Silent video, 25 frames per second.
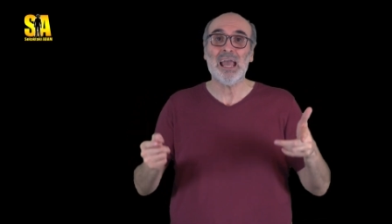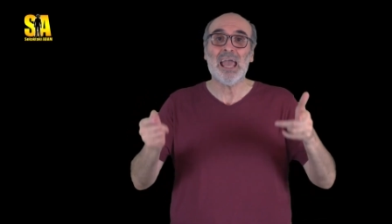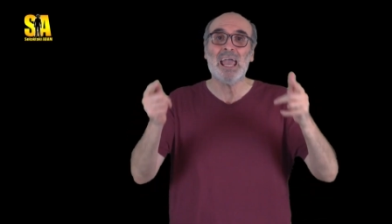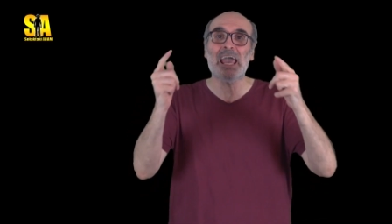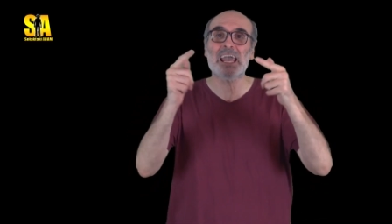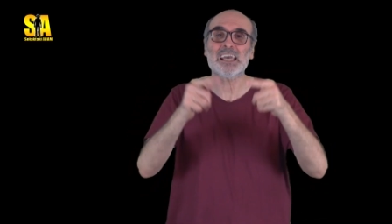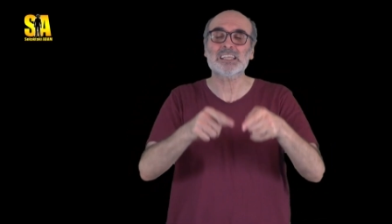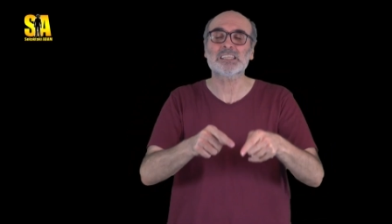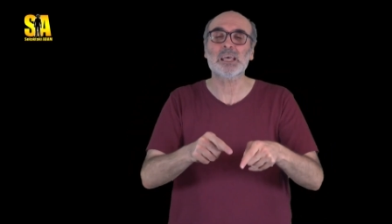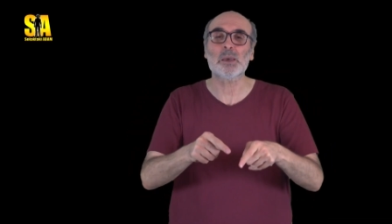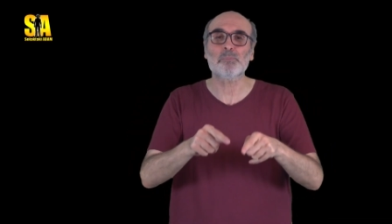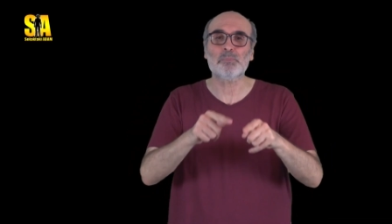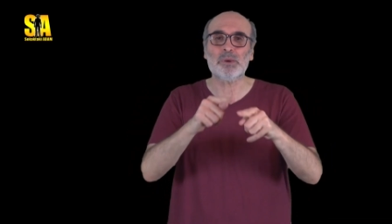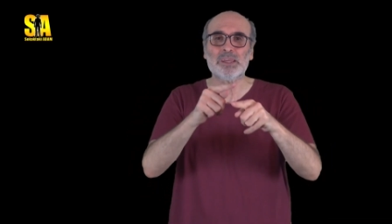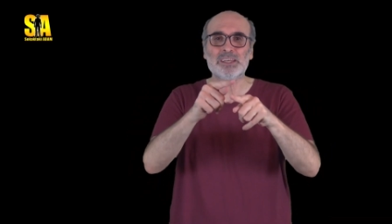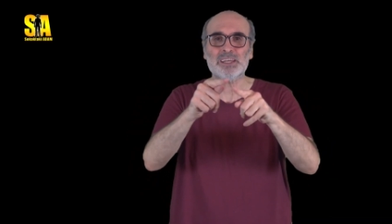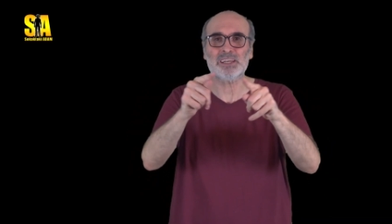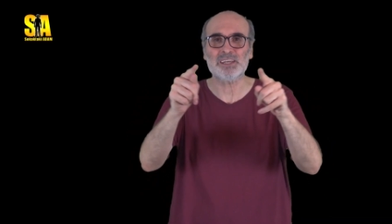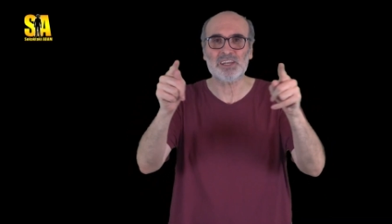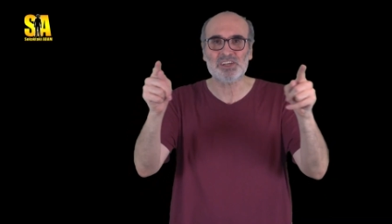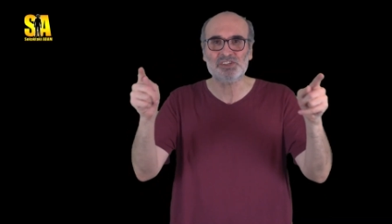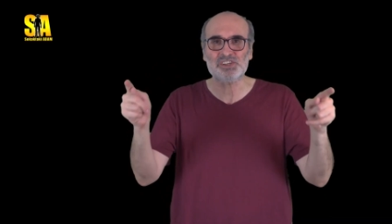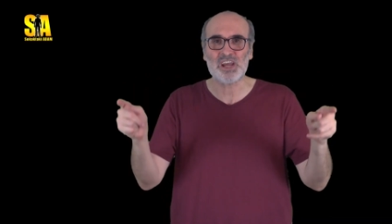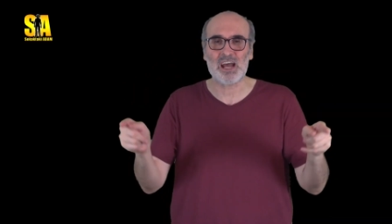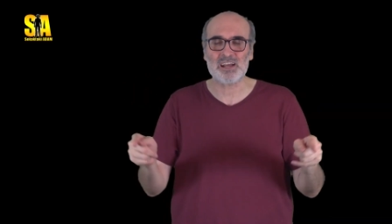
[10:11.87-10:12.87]

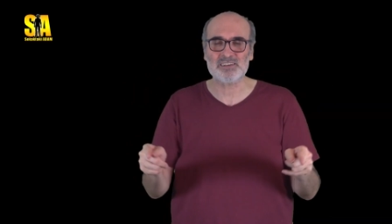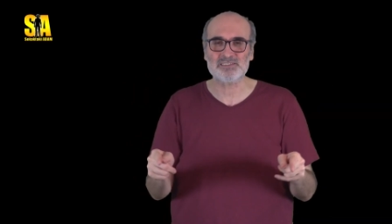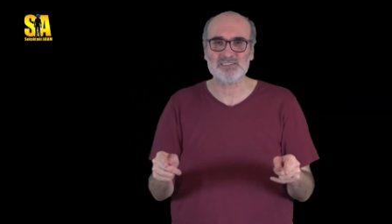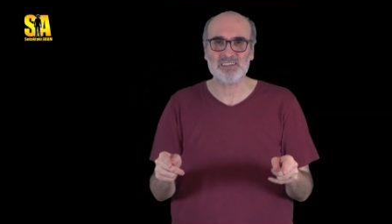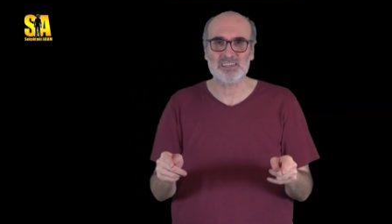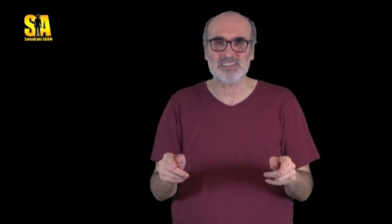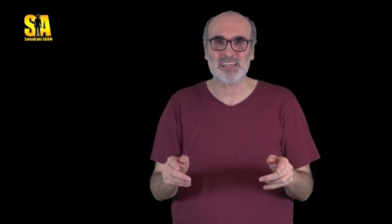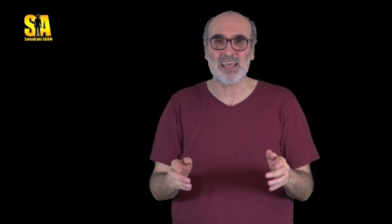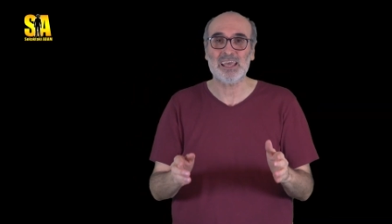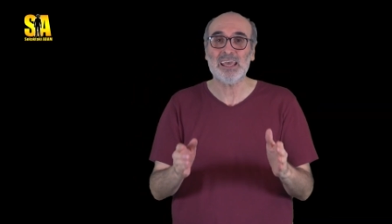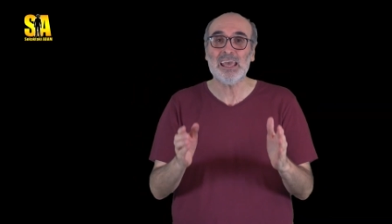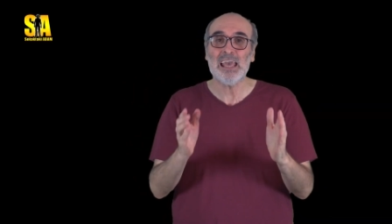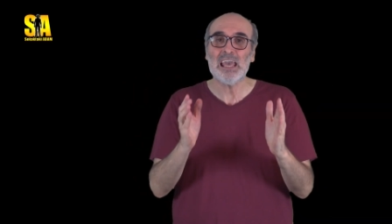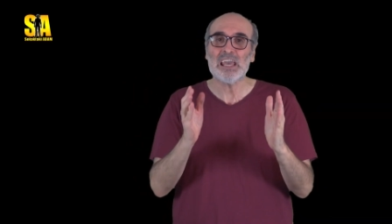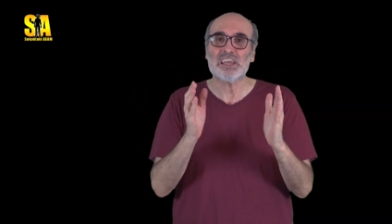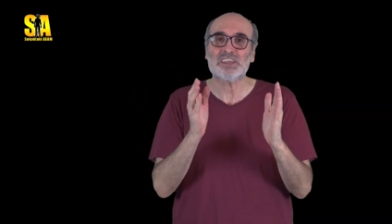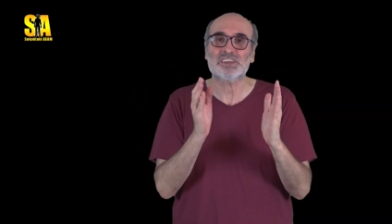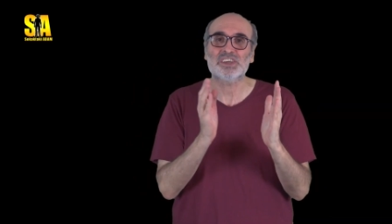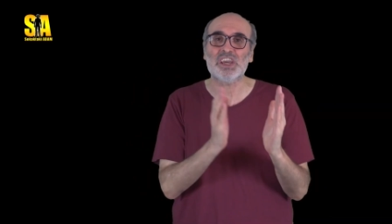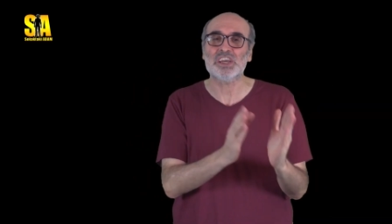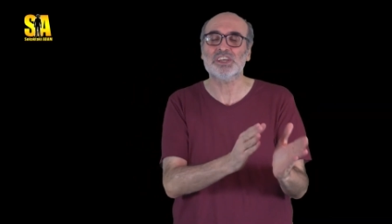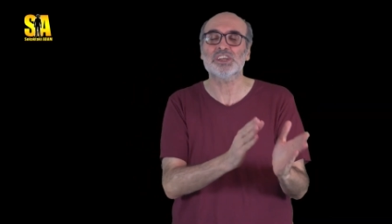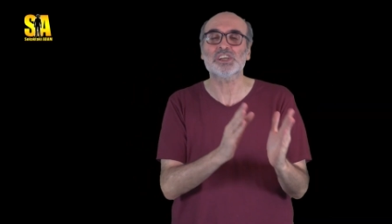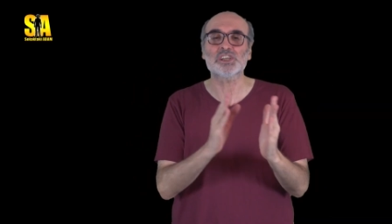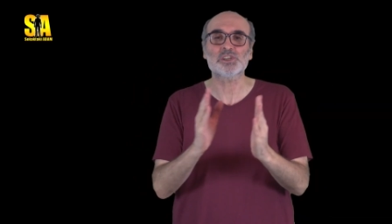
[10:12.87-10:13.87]
HDP'nin içerisinde de
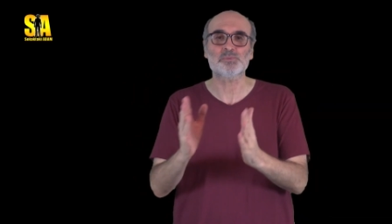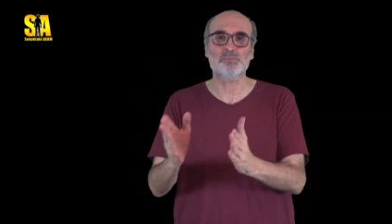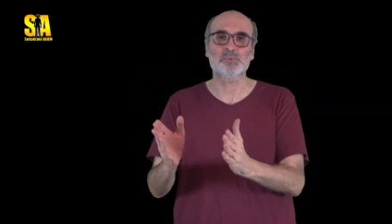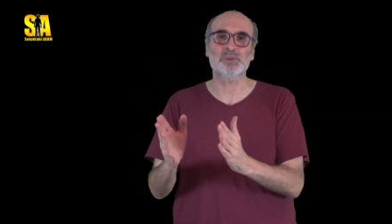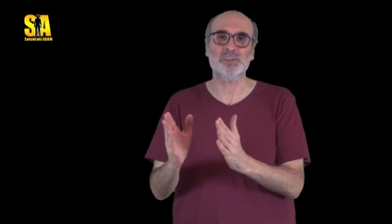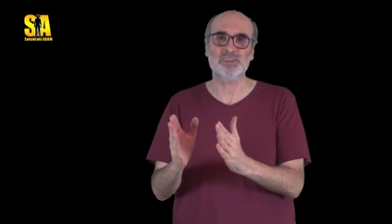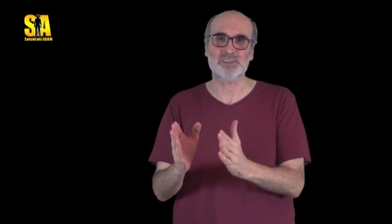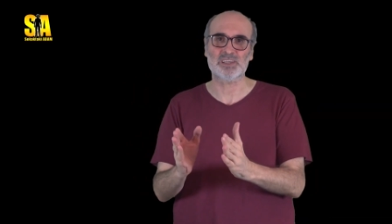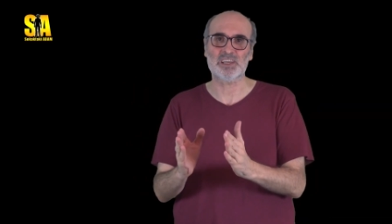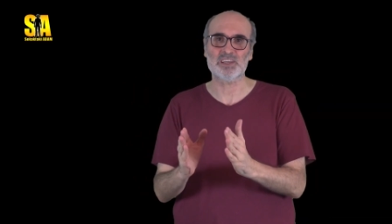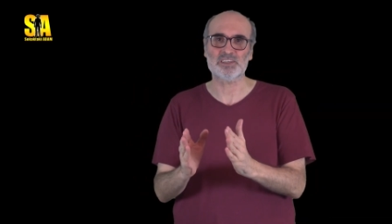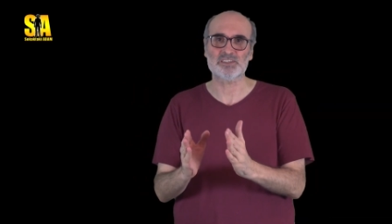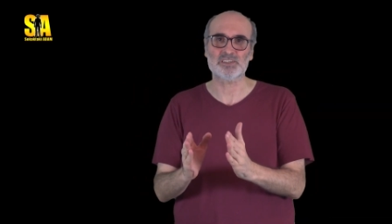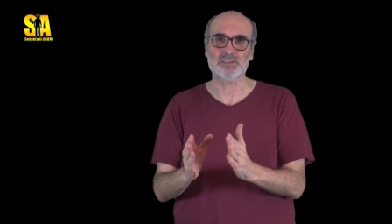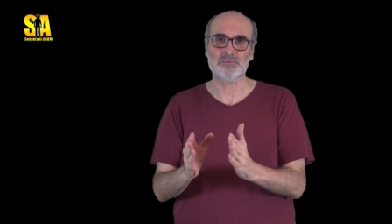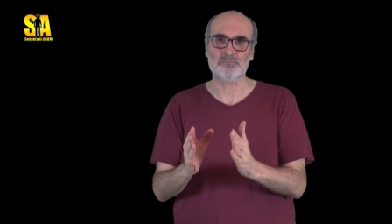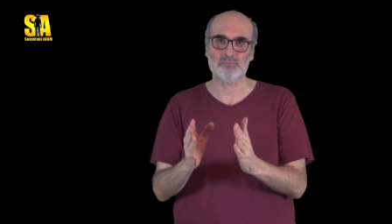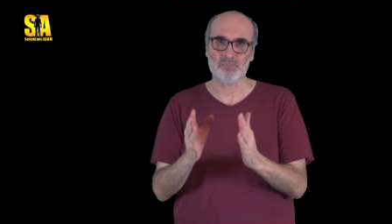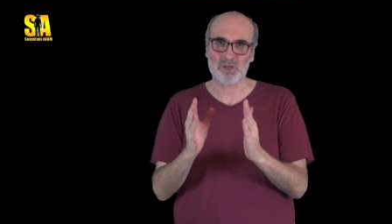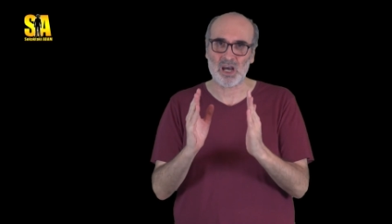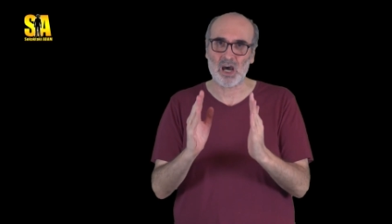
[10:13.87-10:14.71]
geniş bir kesim